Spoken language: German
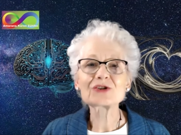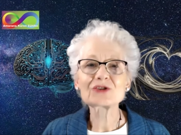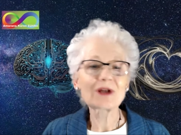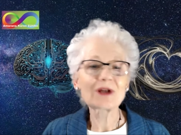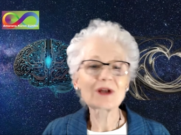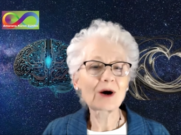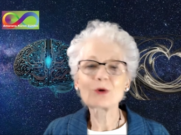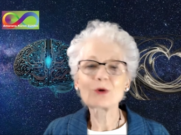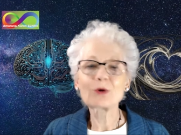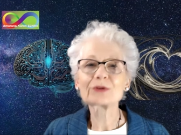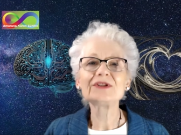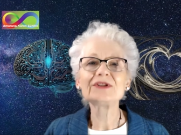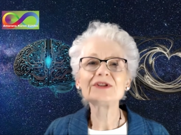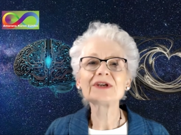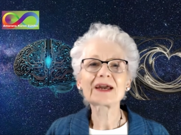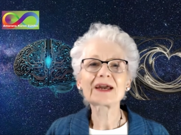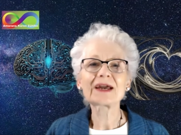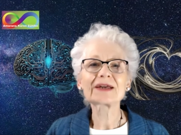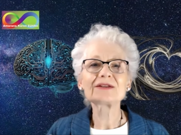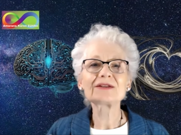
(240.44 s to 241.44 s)
Menschen auch
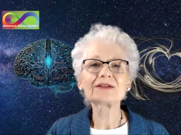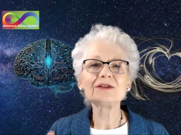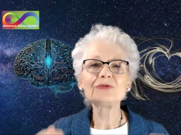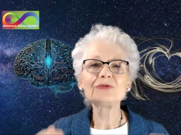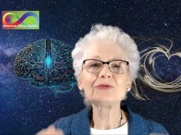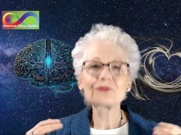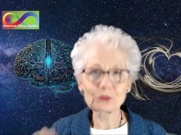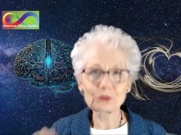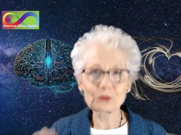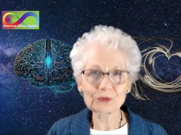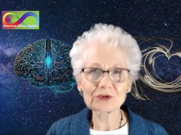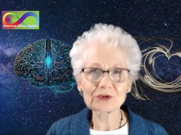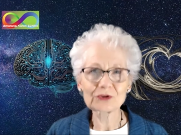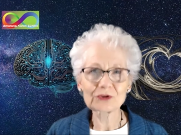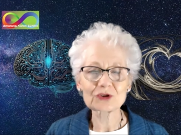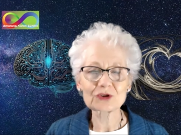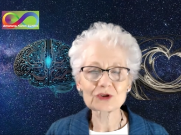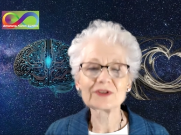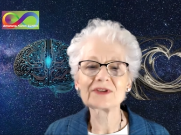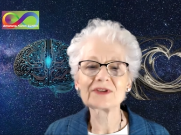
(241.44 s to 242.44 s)
direkt die
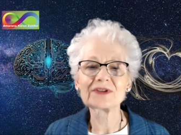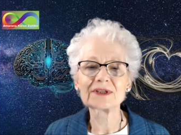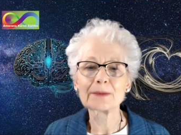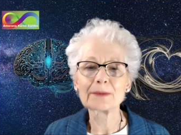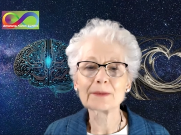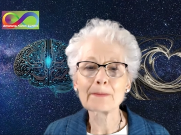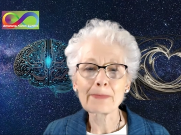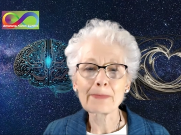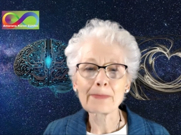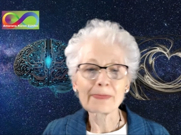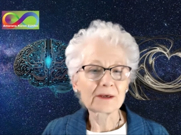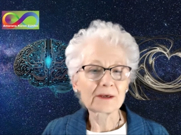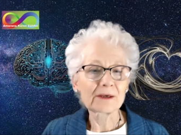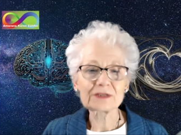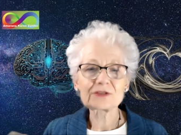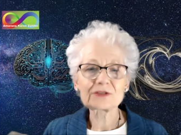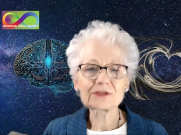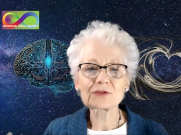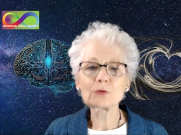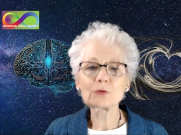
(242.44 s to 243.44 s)
physischen Sinne.
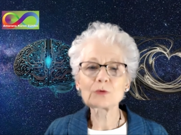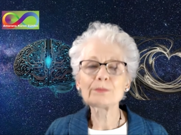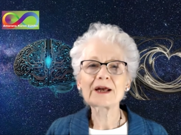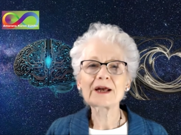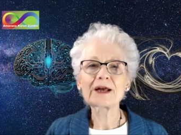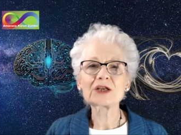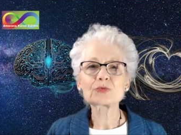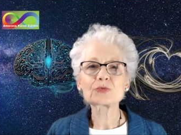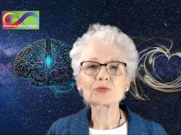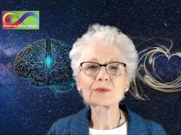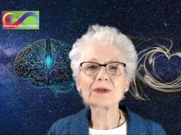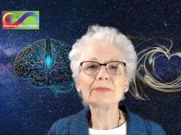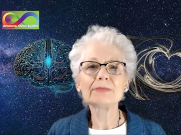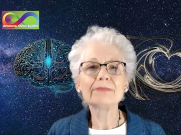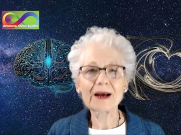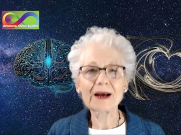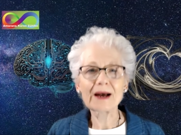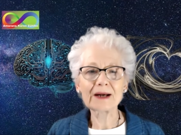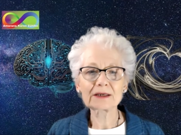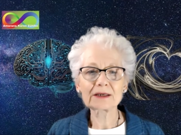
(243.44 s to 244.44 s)
Ich zum
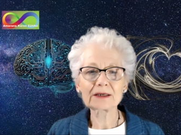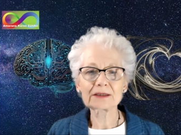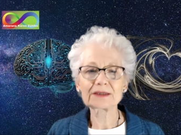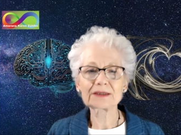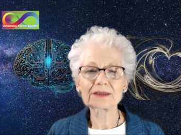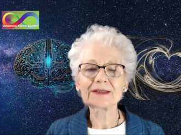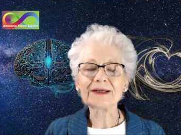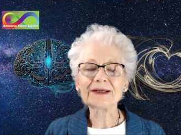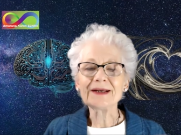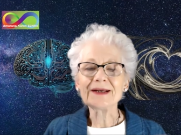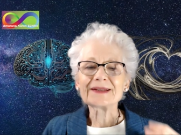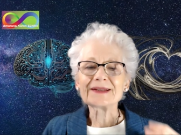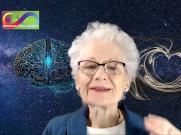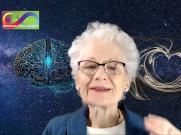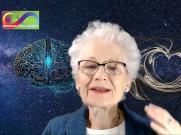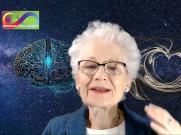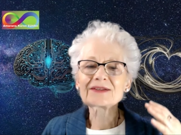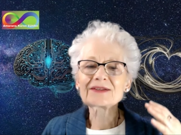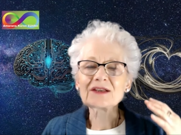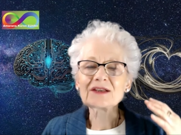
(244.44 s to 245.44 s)
Beispiel merke,
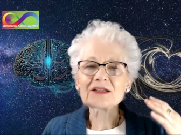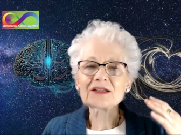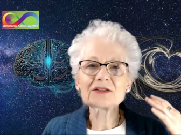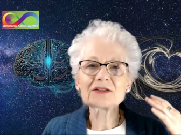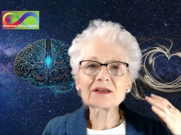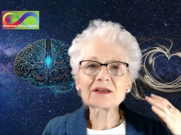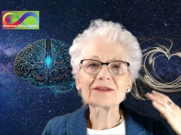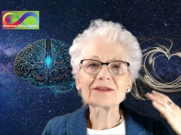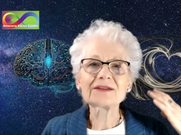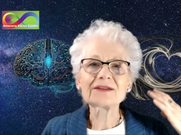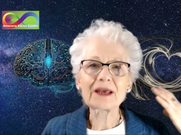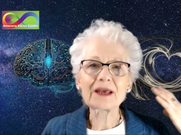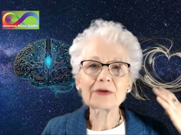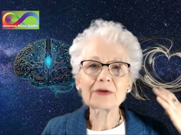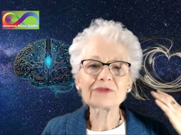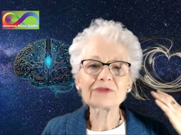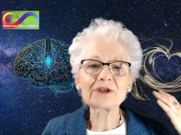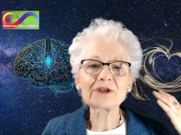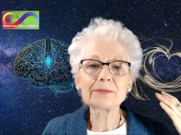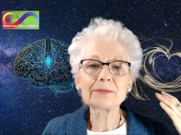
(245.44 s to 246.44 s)
dass ich
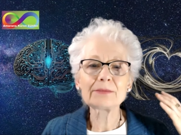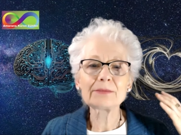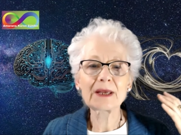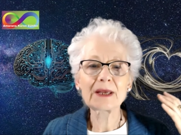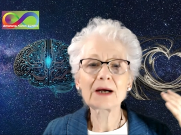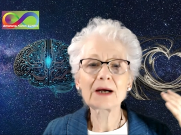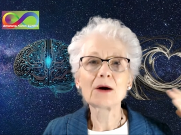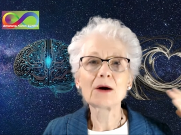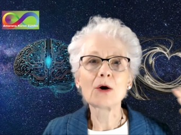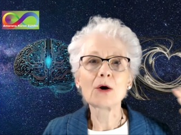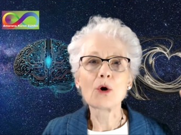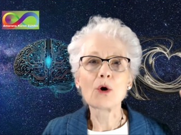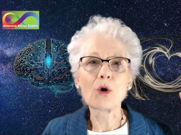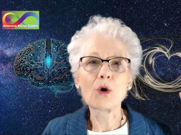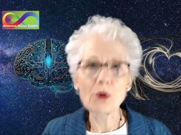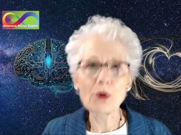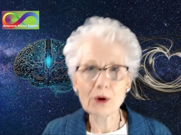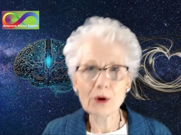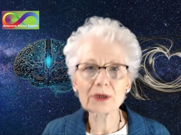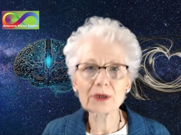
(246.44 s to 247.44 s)
sehr viel mehr
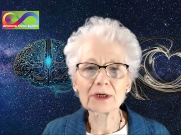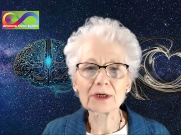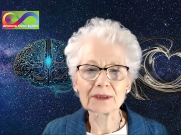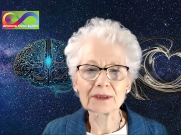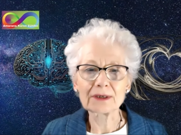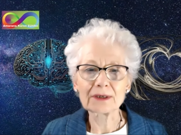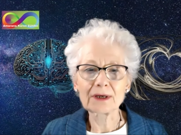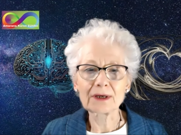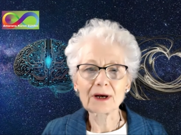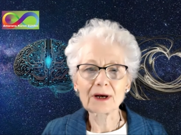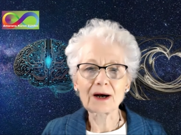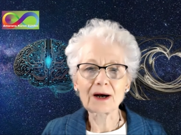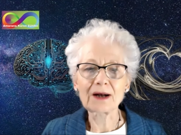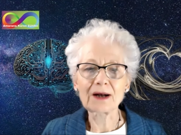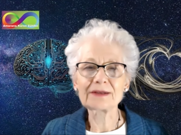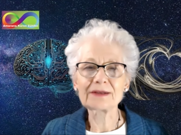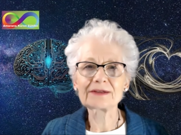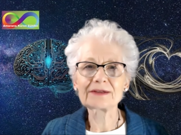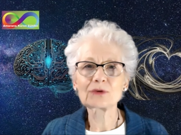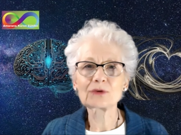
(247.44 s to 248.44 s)
höre.
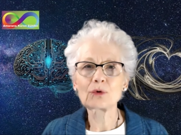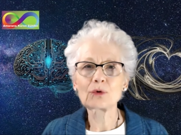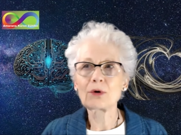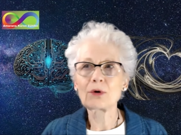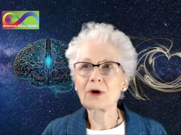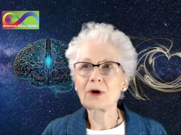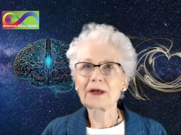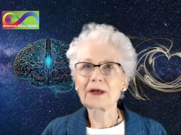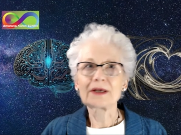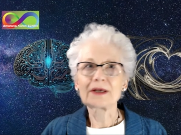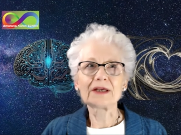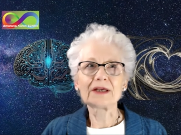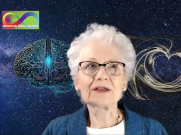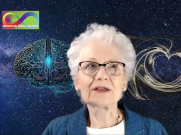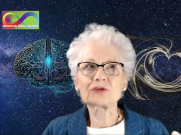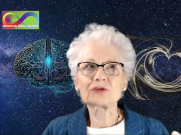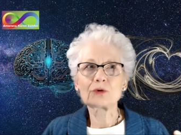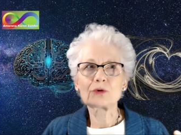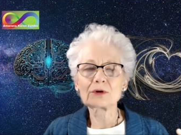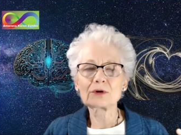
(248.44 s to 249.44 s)
Also
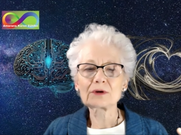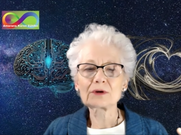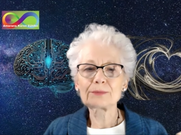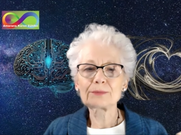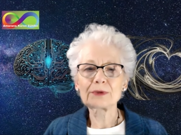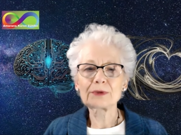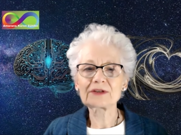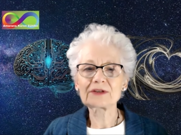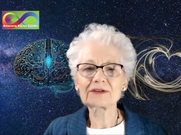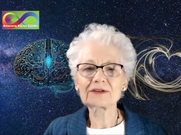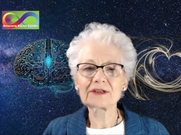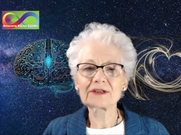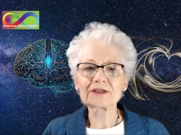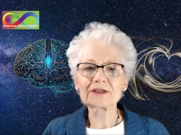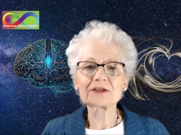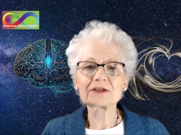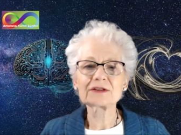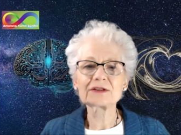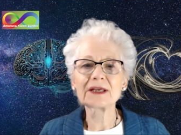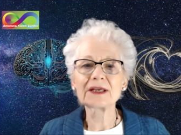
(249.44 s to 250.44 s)
ich höre
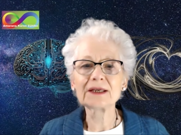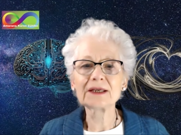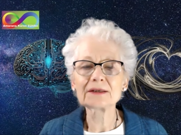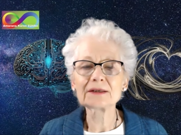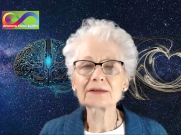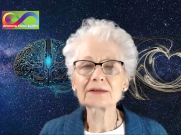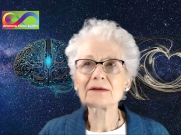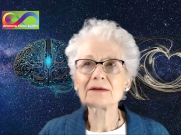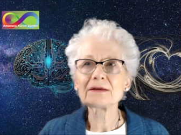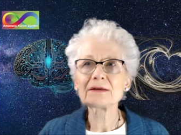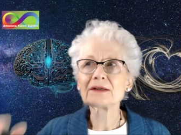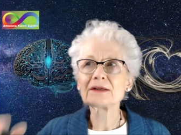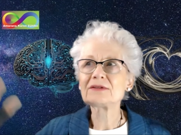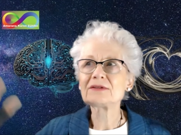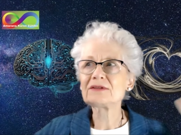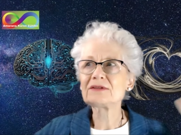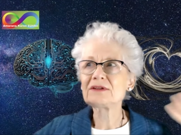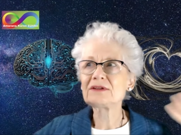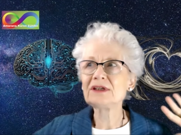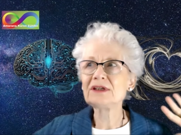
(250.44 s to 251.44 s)
plötzlich Dinge,
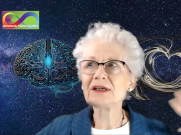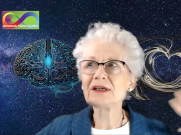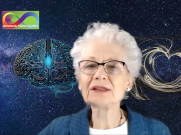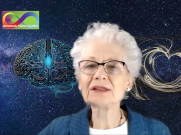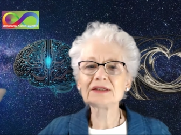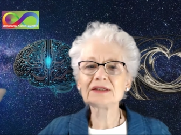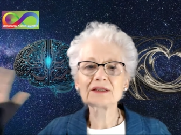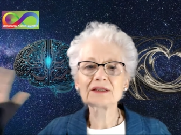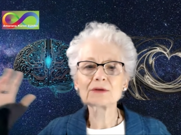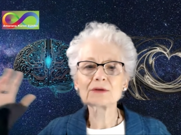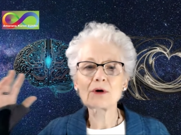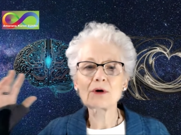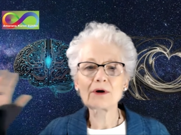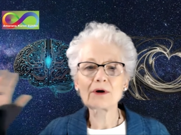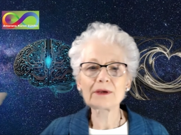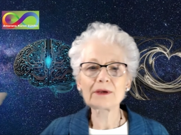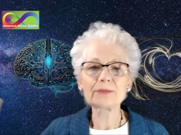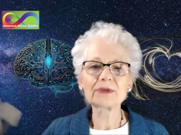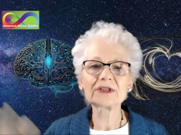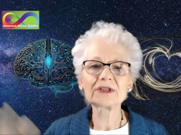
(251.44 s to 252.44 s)
die in den
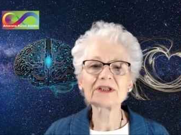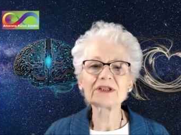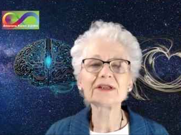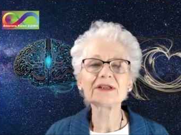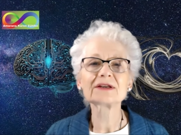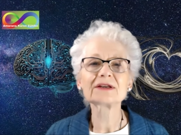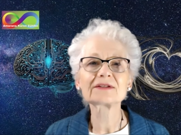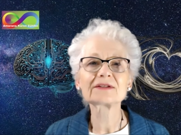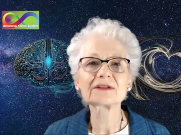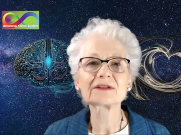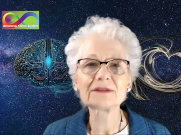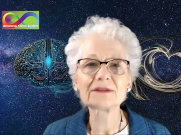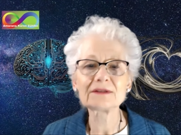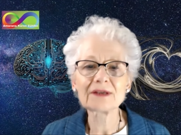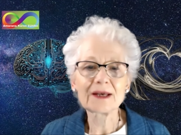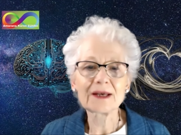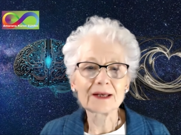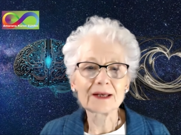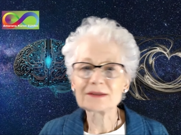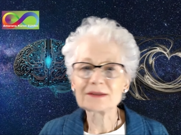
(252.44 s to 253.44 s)
Räumen hier
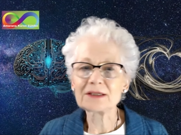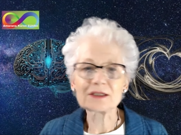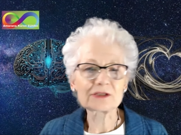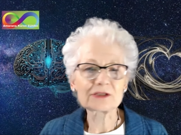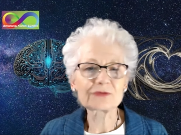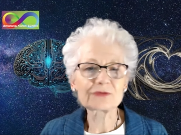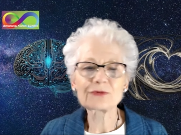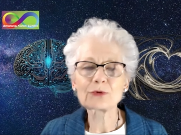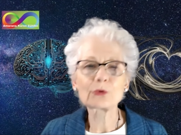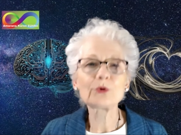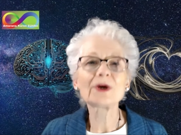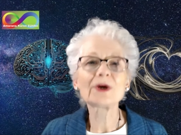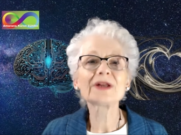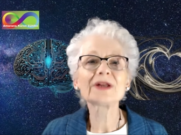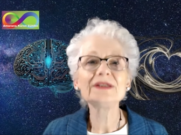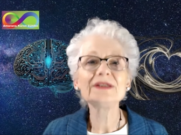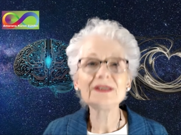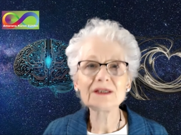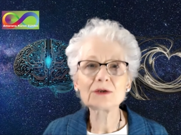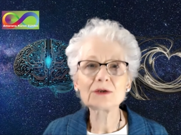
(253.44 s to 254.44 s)
sind, die ich
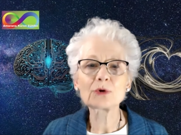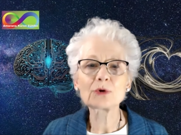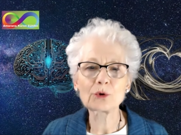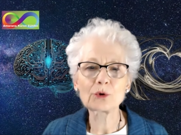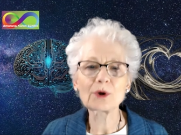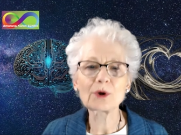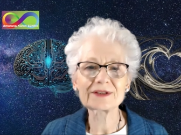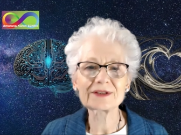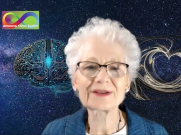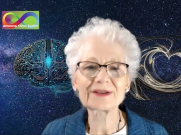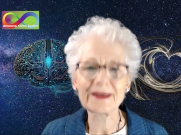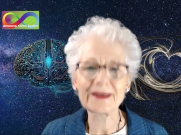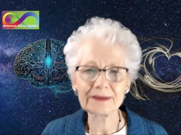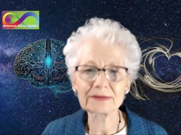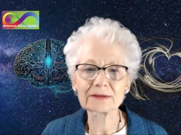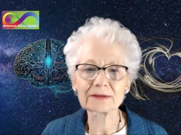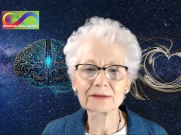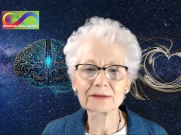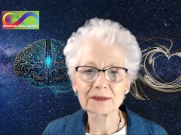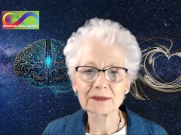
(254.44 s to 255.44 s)
früher nie gehört
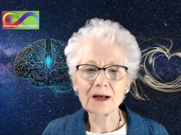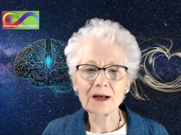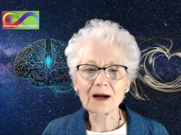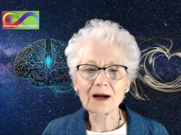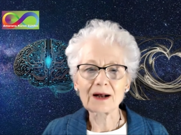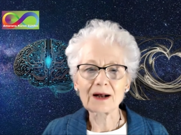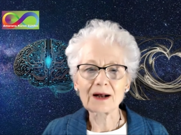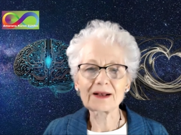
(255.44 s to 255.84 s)
hätte,